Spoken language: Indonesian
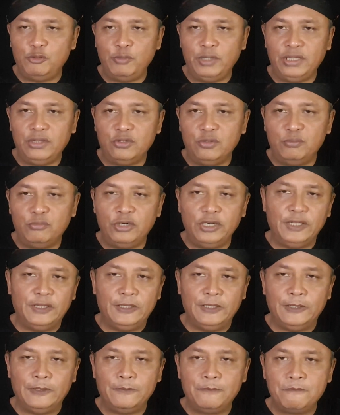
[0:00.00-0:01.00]
momentum
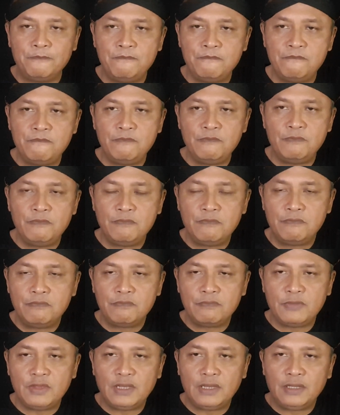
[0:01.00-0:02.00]
politik.
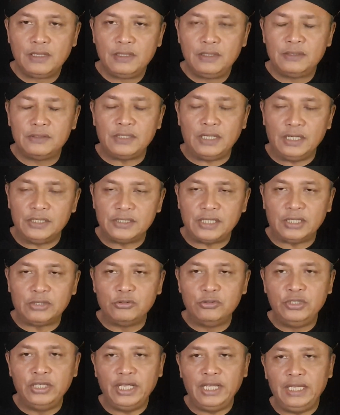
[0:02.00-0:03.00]
Salah
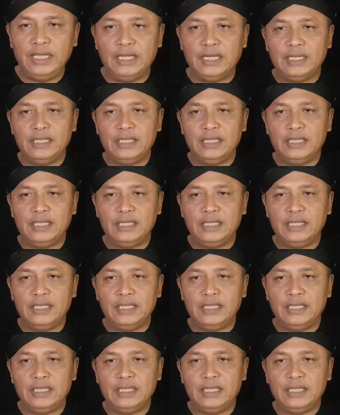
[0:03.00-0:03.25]
satunya ya